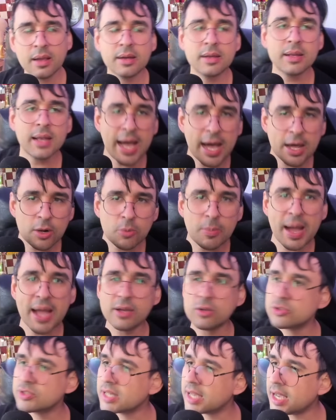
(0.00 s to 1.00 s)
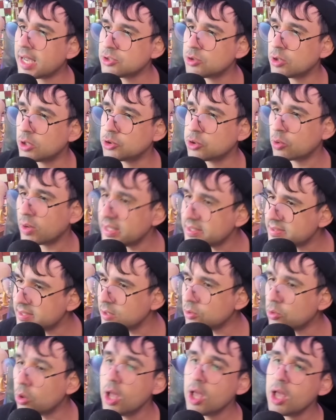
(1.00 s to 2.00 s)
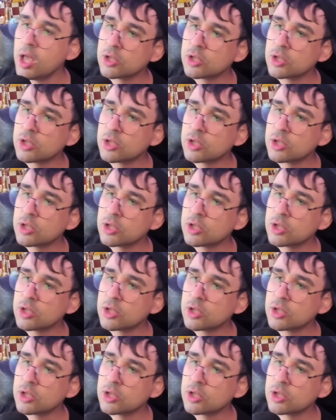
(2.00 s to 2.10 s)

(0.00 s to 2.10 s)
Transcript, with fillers: Claro, o Magnus reagiu, ele jogou E5,